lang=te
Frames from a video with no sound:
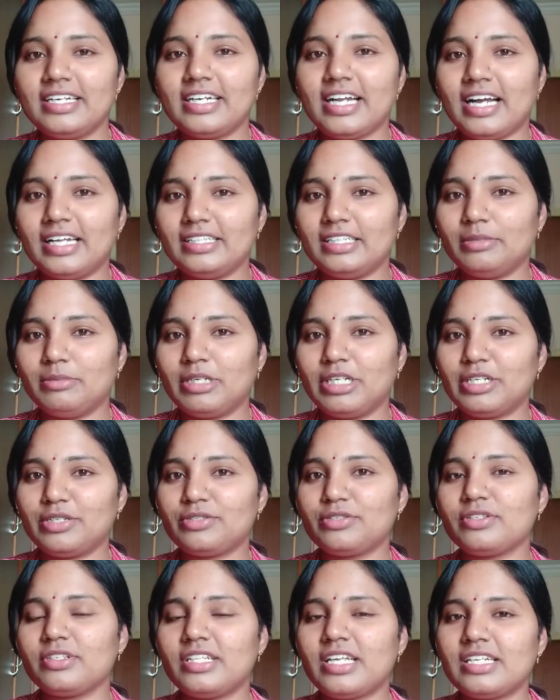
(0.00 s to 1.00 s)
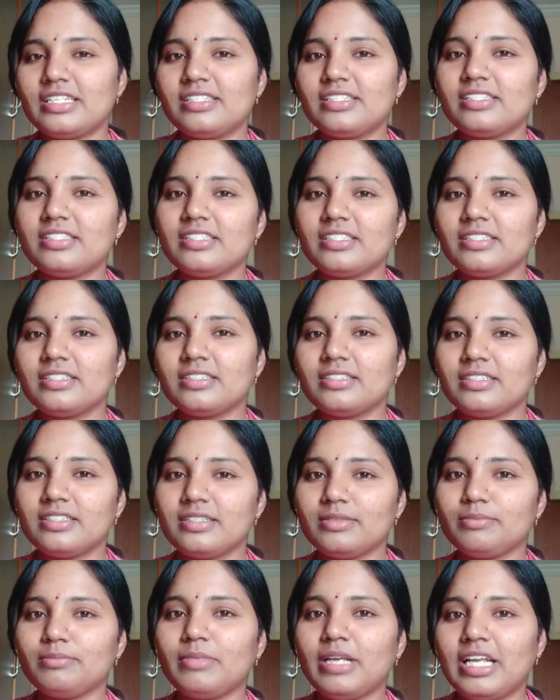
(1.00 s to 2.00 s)
రాదనమాట సో దట్ ఇస్ ద
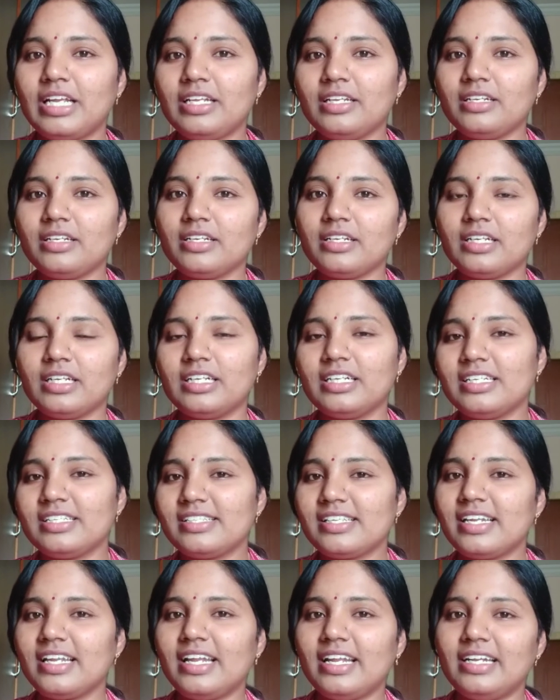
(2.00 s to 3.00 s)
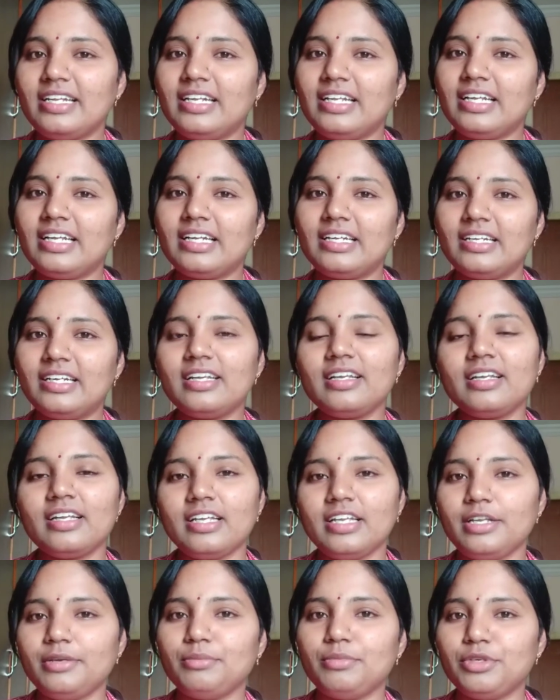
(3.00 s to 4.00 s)
మెయిన్ రీజన్ ఏంటి అంటే
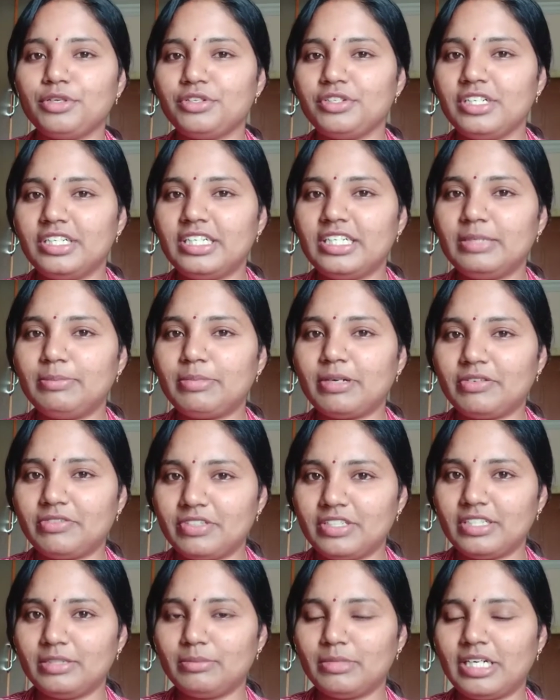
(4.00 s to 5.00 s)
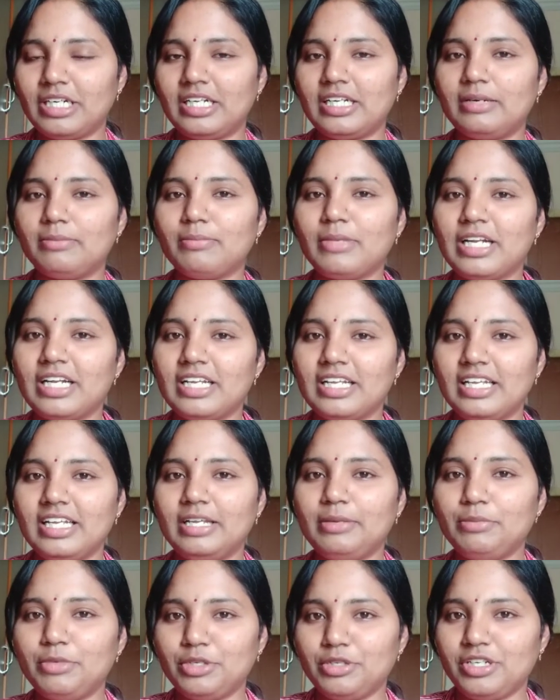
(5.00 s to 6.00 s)
ఈ ఇమ్యూనిటీ పవర్ అనమాట మనకి
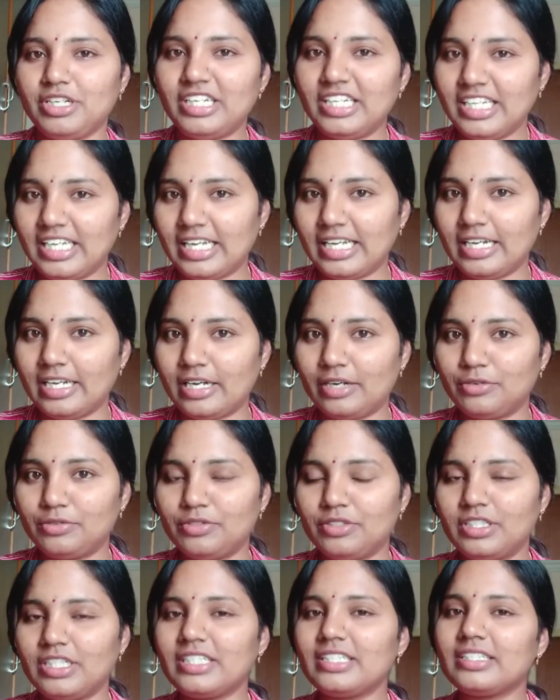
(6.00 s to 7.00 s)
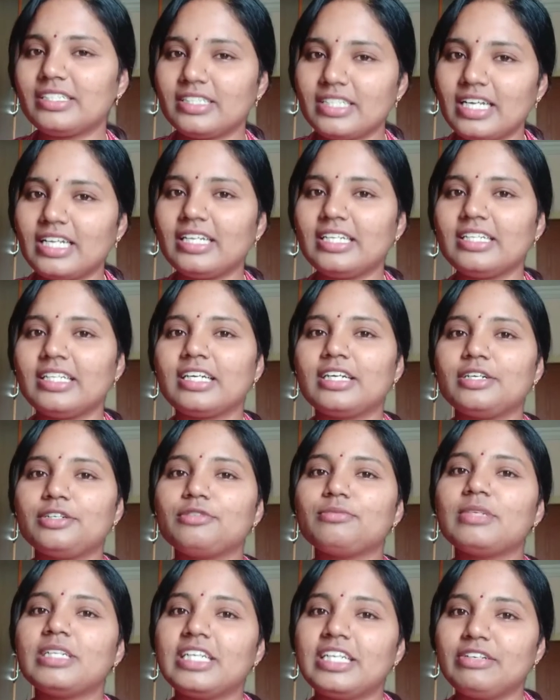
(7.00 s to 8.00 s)
ఇమ్యూనిటీ ఎలా ఉంటే దానికి
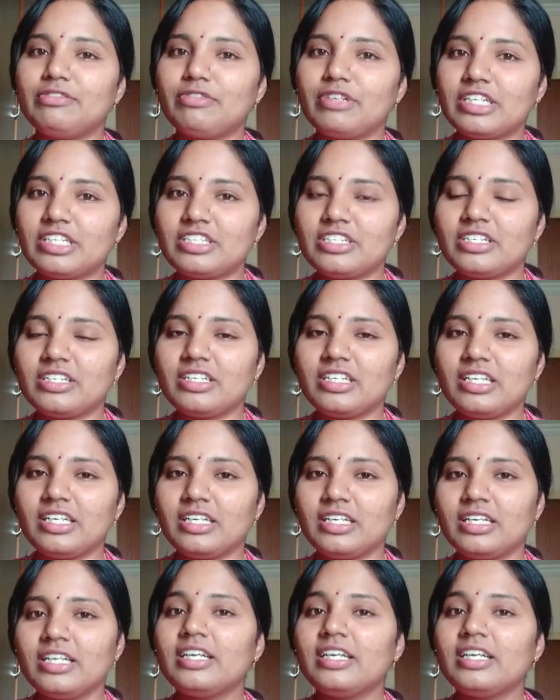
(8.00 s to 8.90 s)
తగ్గట్టు మన ఇన్ఫెక్షన్ని